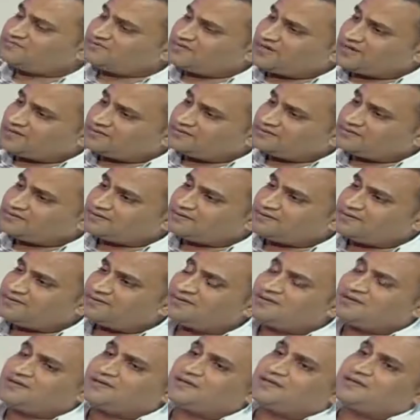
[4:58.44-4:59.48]
في الحديقه
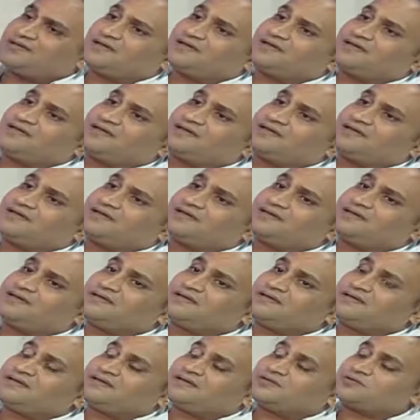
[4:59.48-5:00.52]

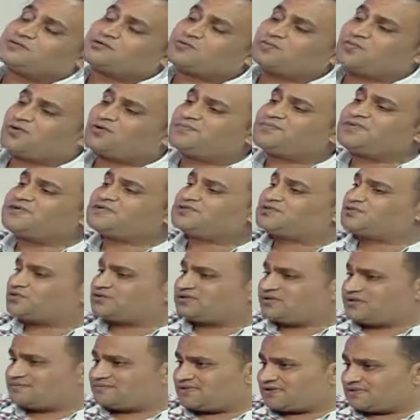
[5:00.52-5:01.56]
آه 700 نوع
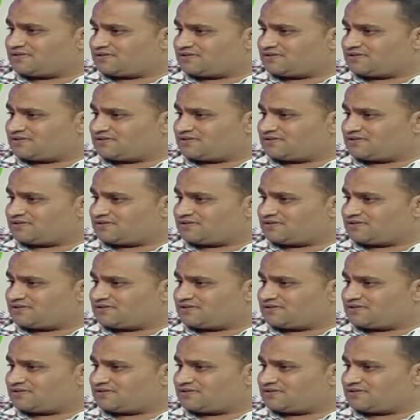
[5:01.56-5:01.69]
نبات